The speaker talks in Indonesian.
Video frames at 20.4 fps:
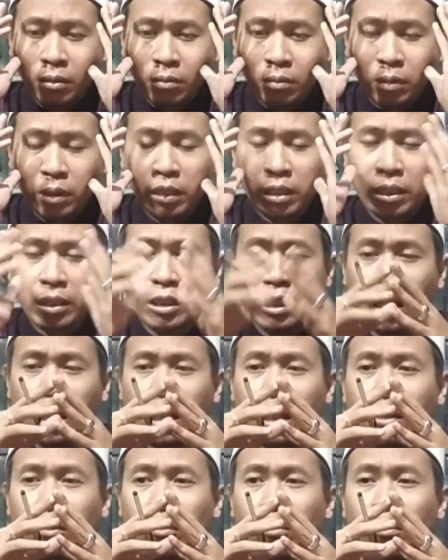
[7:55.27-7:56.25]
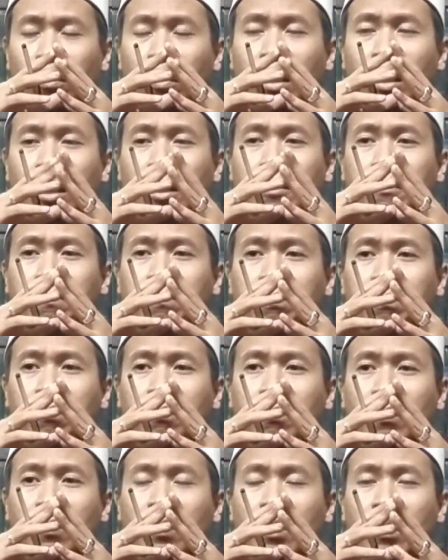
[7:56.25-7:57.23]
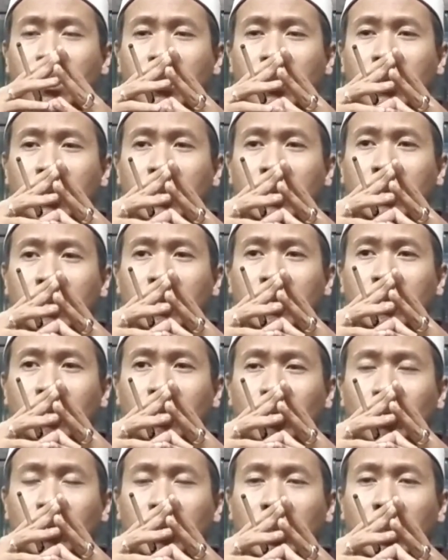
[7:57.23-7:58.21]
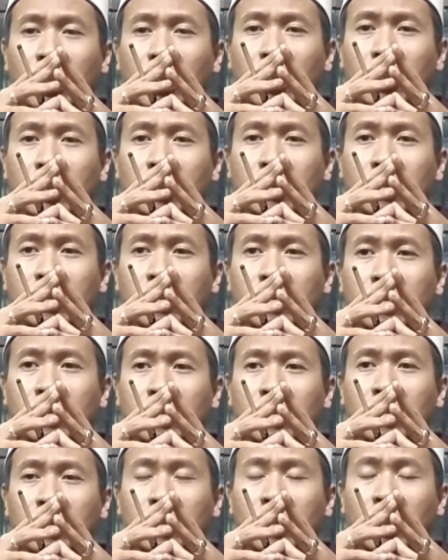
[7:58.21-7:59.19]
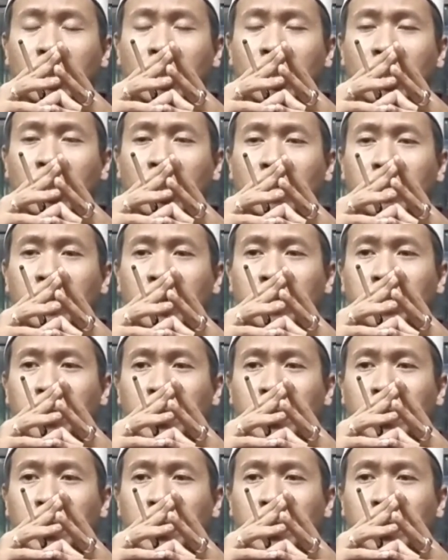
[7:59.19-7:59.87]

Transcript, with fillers: bekerja dari rumah. Juga yang lebih